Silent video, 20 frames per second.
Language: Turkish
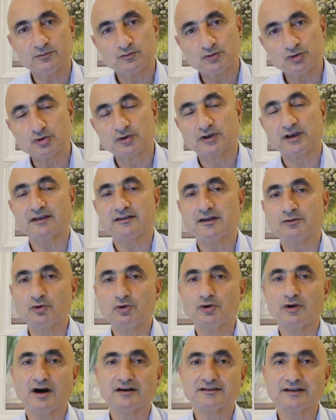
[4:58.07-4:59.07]
Türkiye'de,
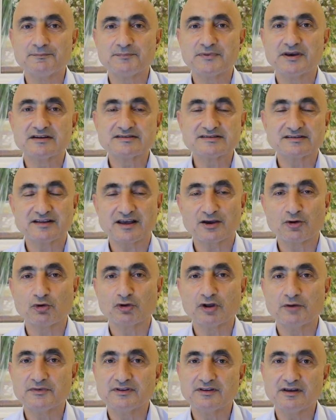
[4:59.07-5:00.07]
dünyada, piyasada,
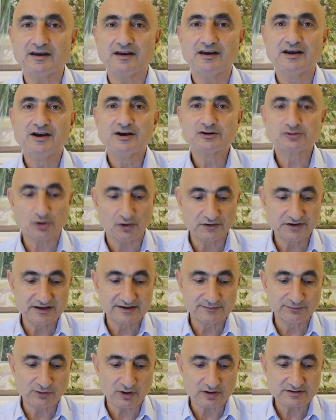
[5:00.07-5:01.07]
ekonomide son
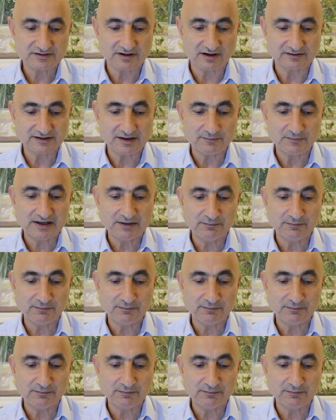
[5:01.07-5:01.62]
24 saatte